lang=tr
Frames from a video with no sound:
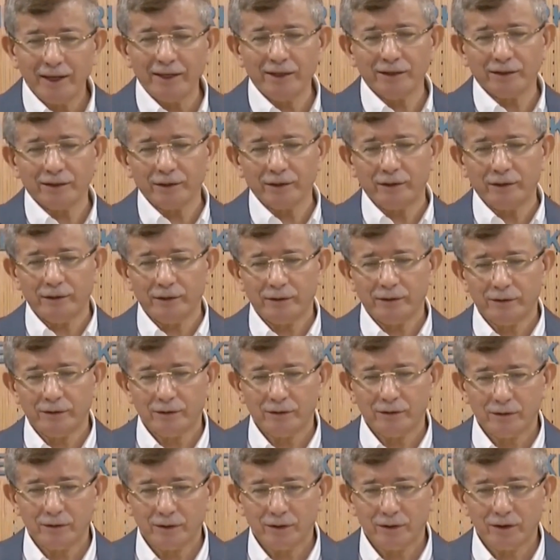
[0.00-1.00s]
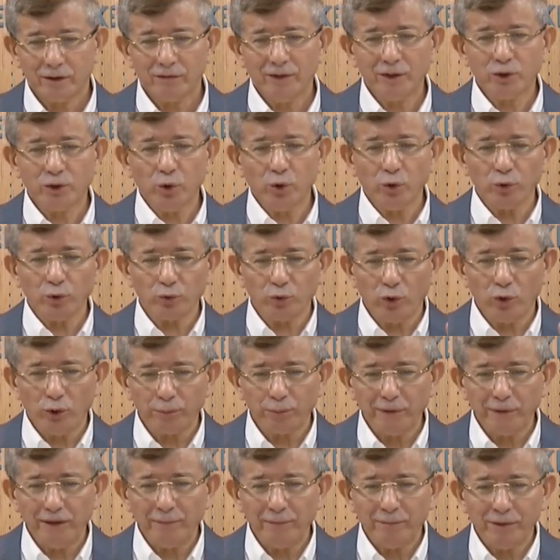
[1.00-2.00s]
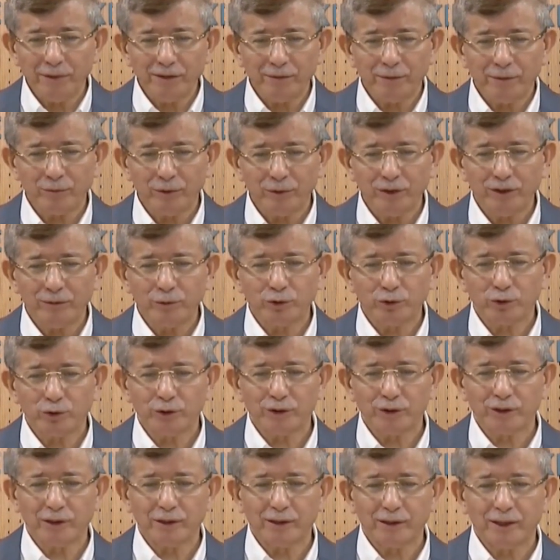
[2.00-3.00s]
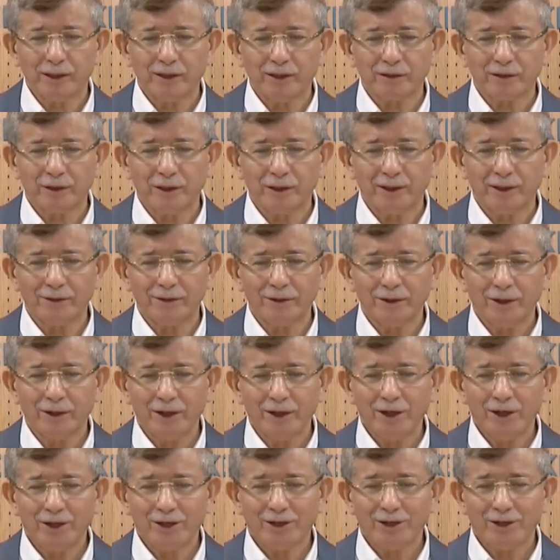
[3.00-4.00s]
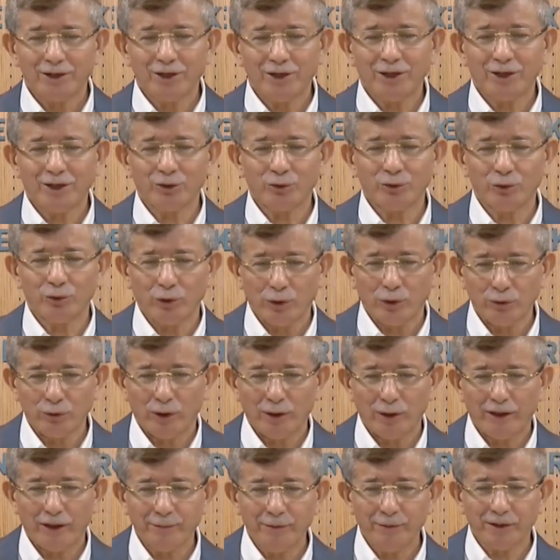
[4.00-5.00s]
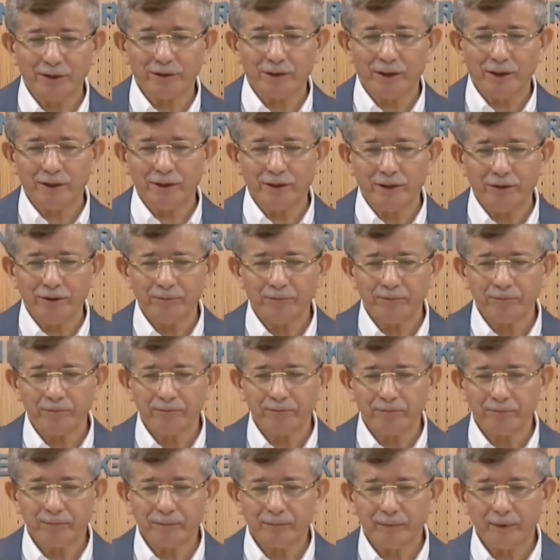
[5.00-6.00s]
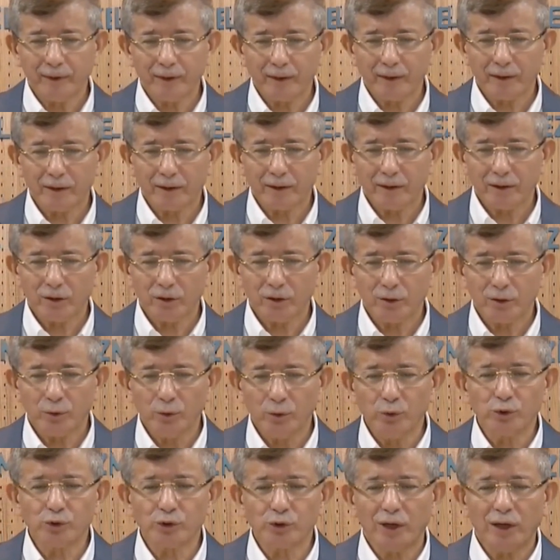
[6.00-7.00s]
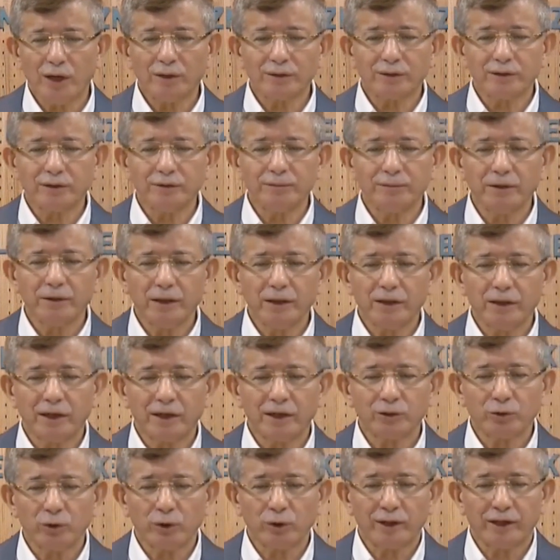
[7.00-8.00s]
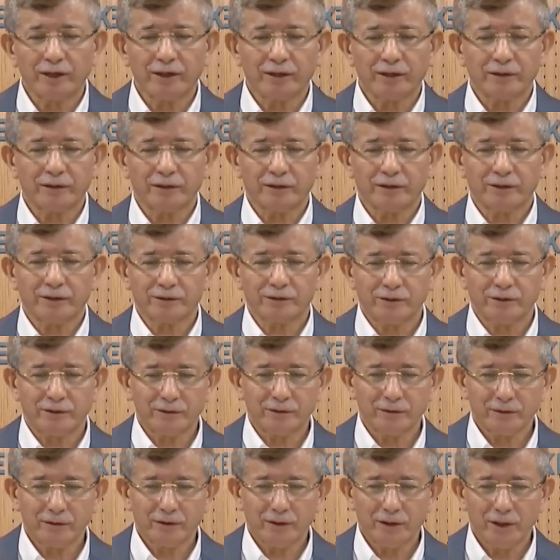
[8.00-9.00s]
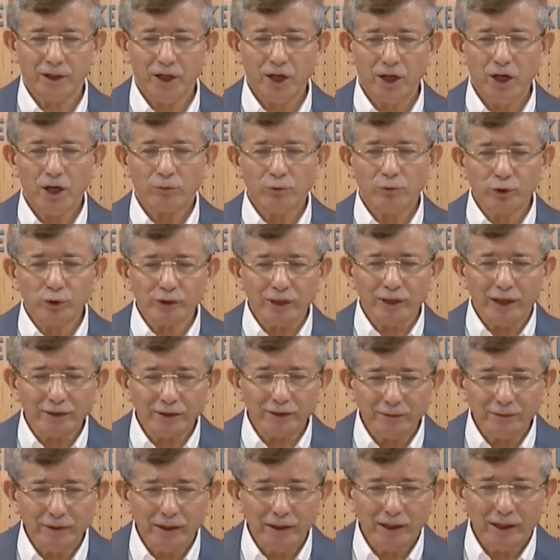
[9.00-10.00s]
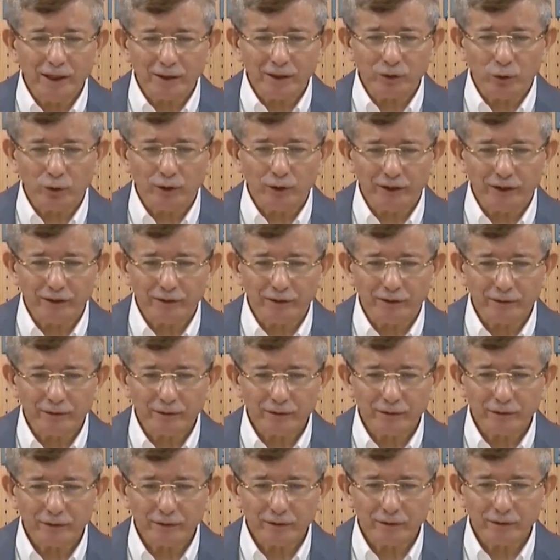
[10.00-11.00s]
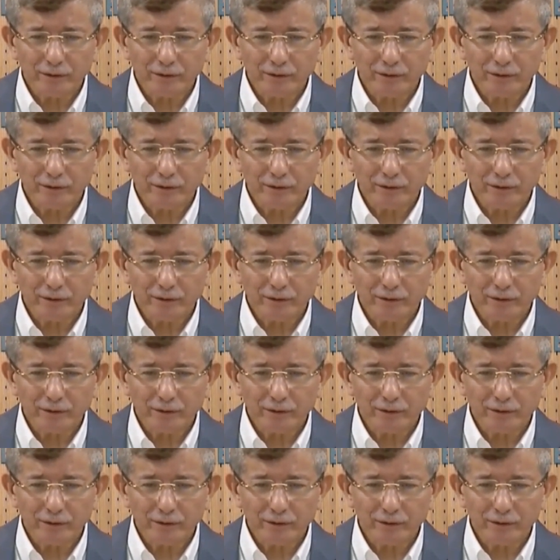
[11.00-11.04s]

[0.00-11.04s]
eritildi. Ve to toplam buçuk yılda eritilen e, do, dolar miktarı 106 milyar dolar arkadaşlar. Bu 106 milyar doların